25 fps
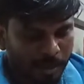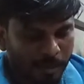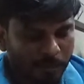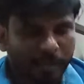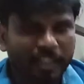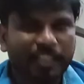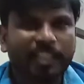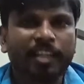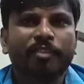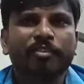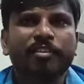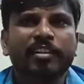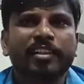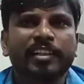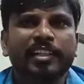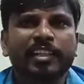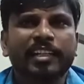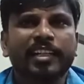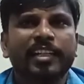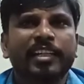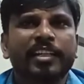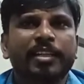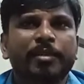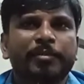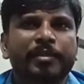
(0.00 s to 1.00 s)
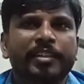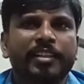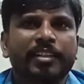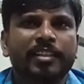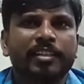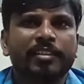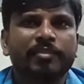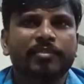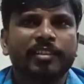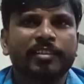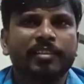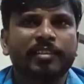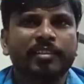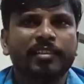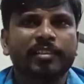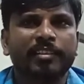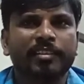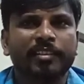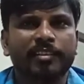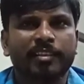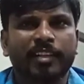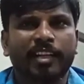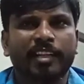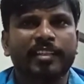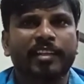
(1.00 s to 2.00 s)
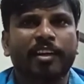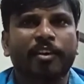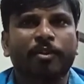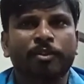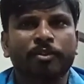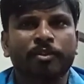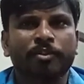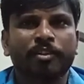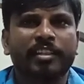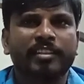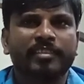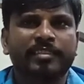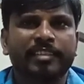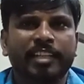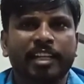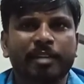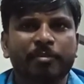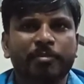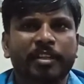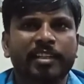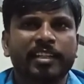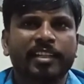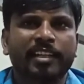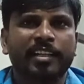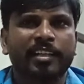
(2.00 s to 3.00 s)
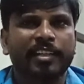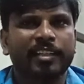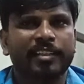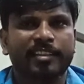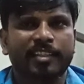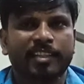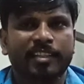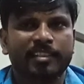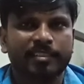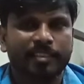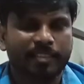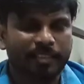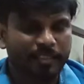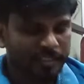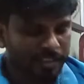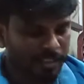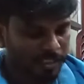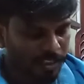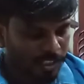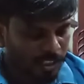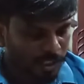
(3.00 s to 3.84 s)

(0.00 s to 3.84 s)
பட் அவங்களுக்கு இல்லை அப்படின்றது வந்து அந்த அவங்களுடைய செயல்பாடுகள்லேயே தெரிஞ்சிருது